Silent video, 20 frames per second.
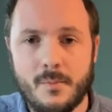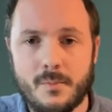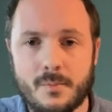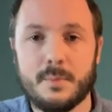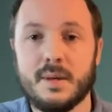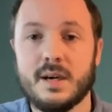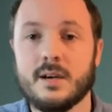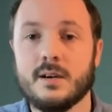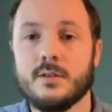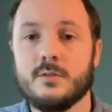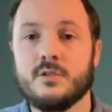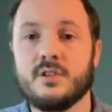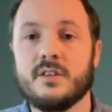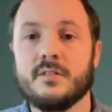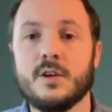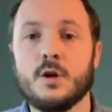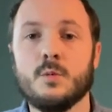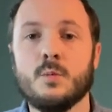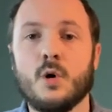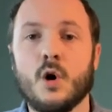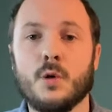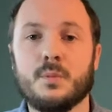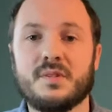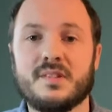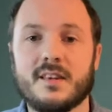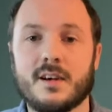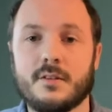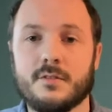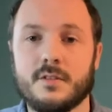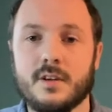Eh bien, vous avez le mot
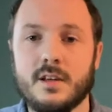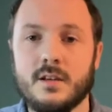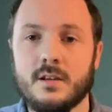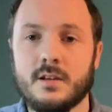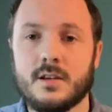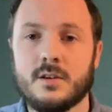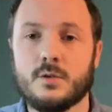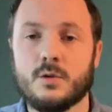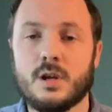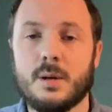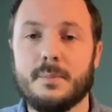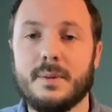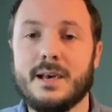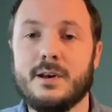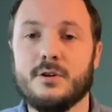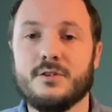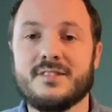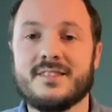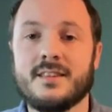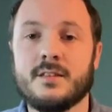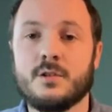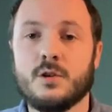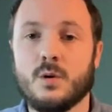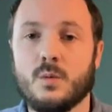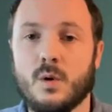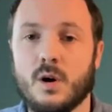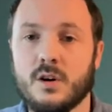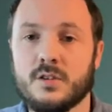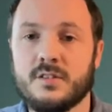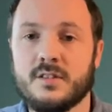observé qu'on appelle le center
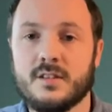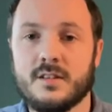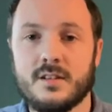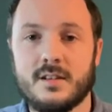word.